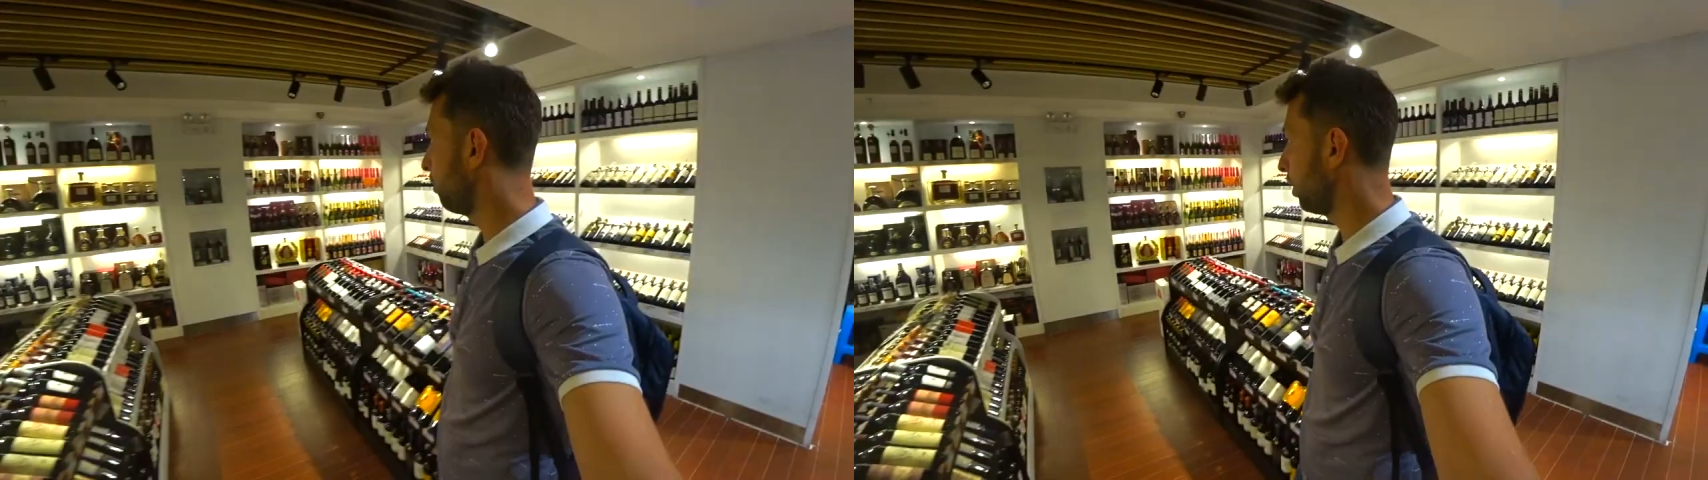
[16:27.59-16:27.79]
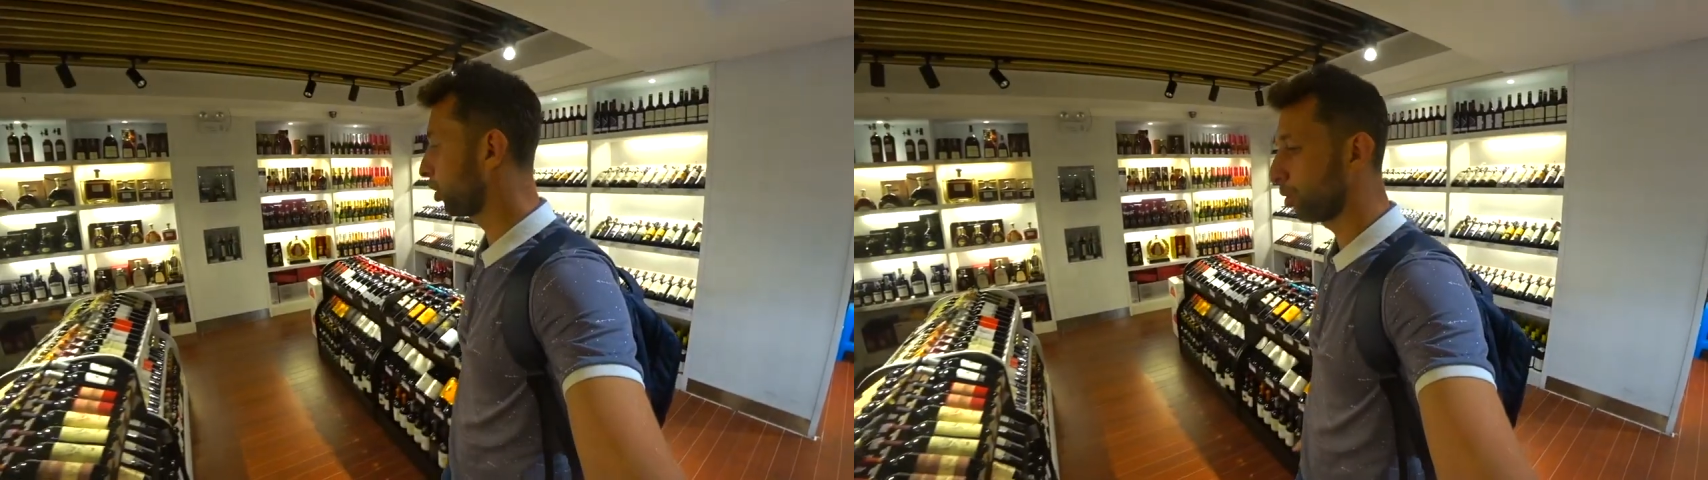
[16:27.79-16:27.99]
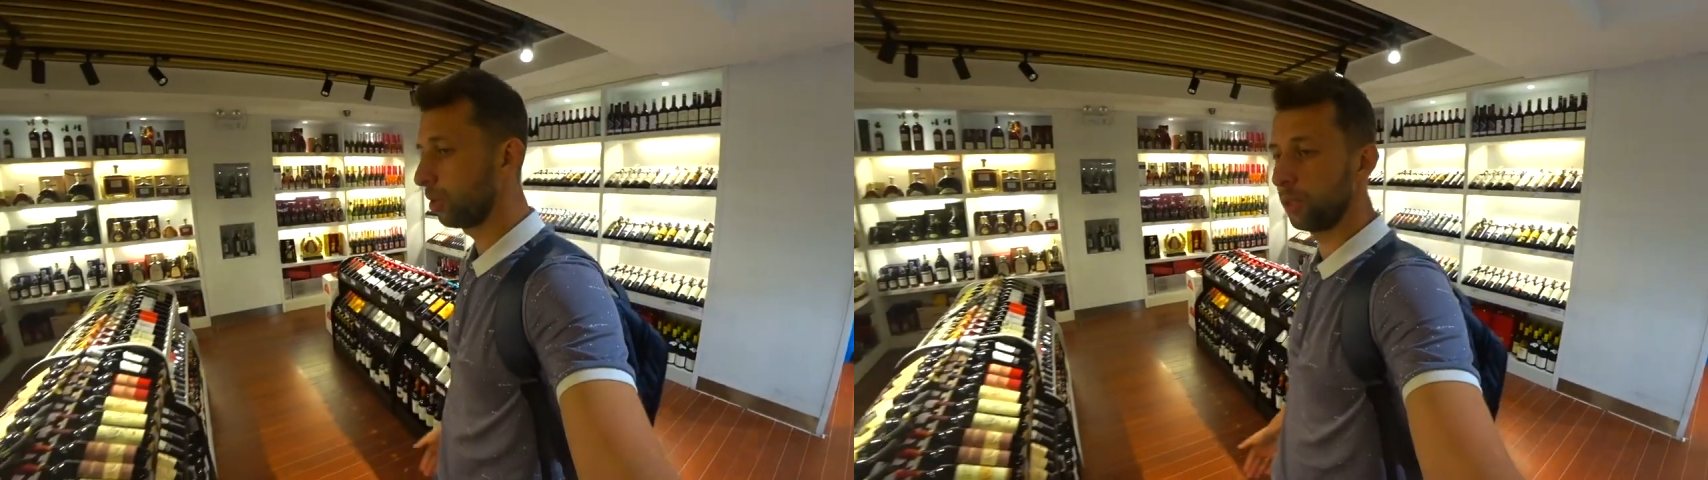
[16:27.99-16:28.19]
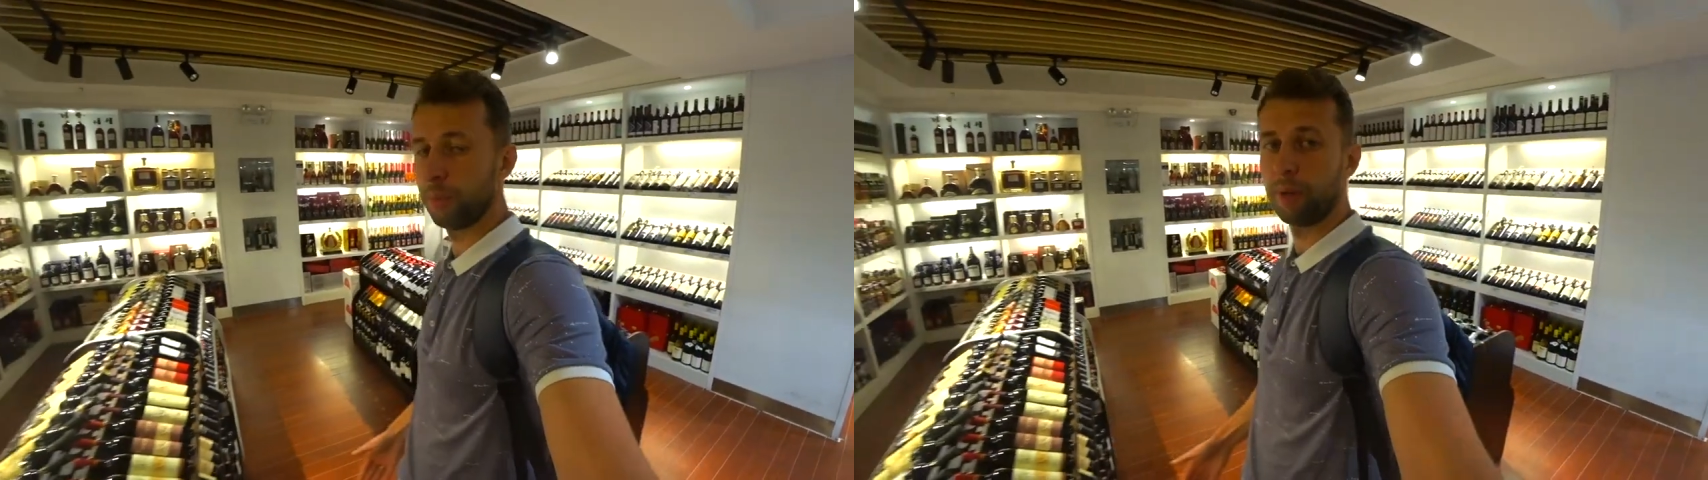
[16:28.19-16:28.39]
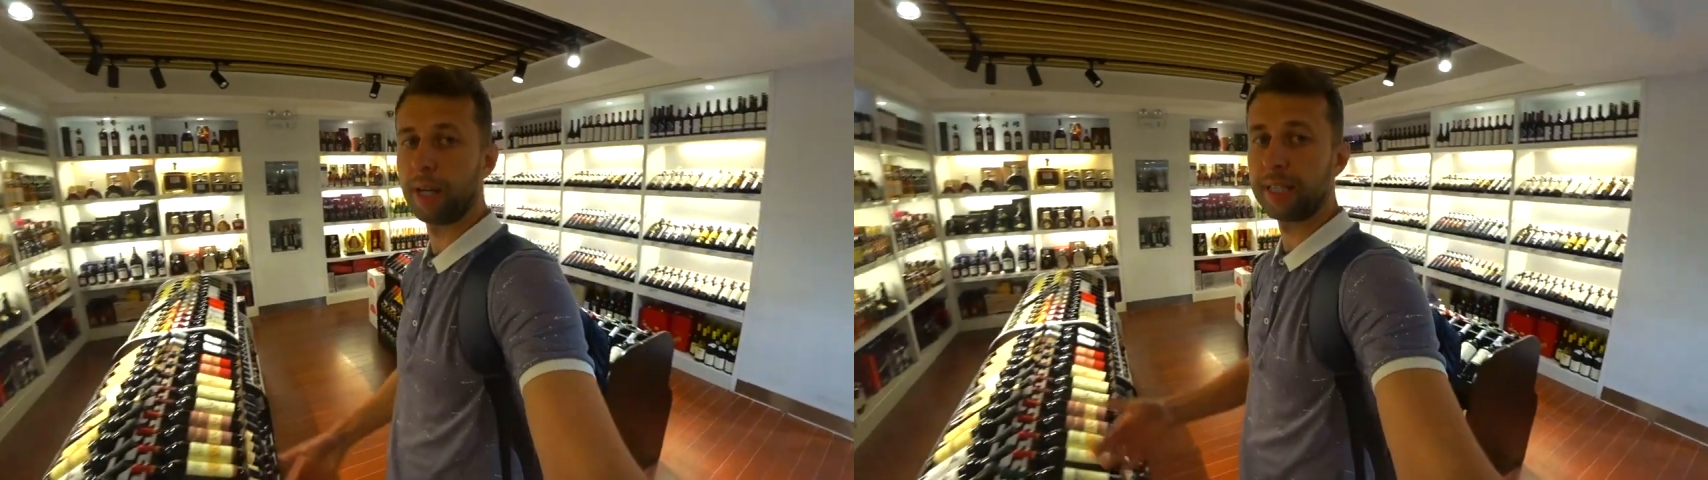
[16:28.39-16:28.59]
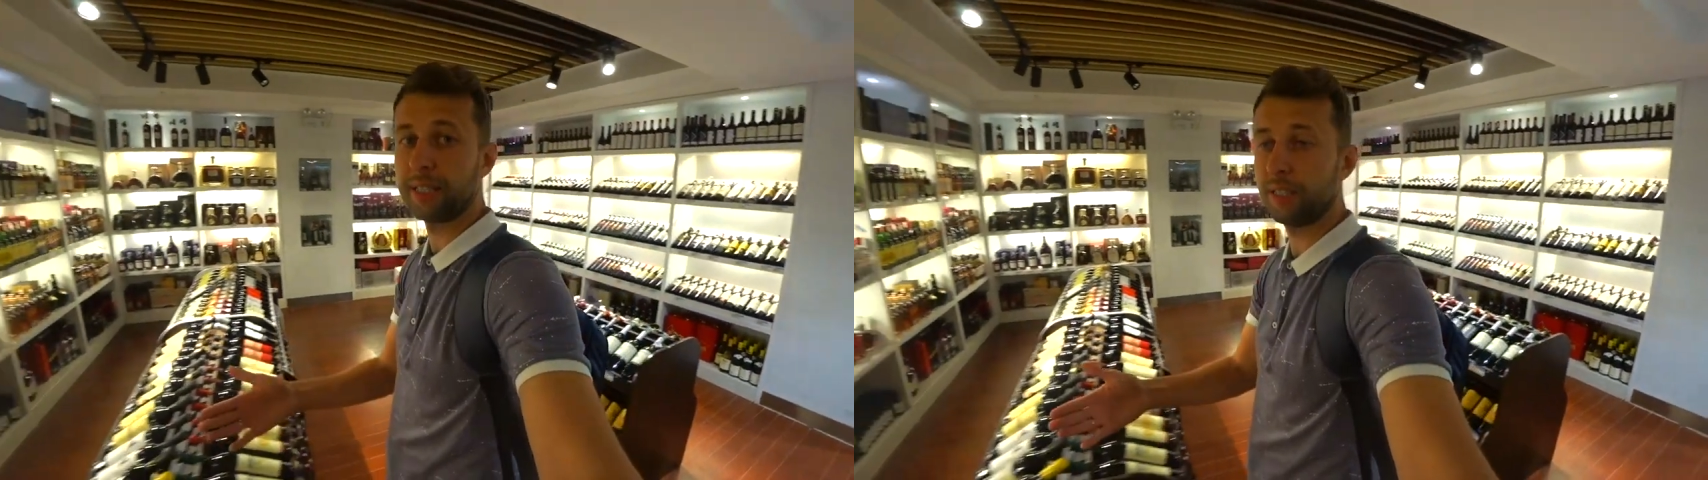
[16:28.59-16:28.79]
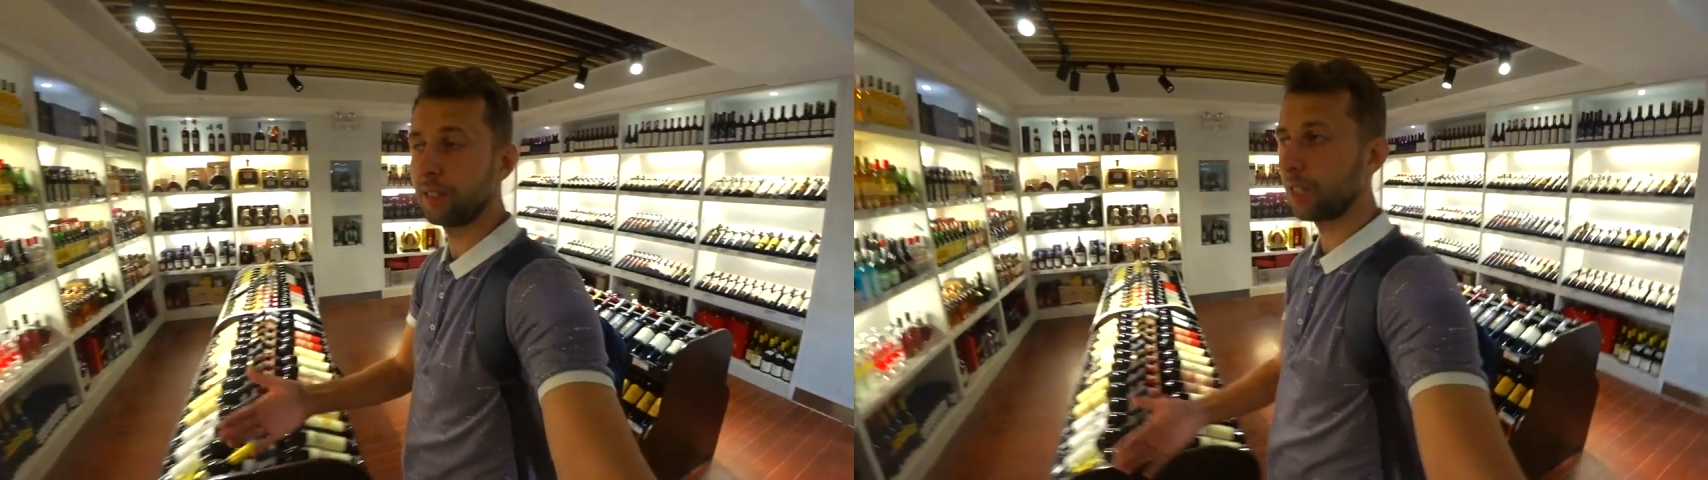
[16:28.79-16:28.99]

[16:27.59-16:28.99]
Большой магазин,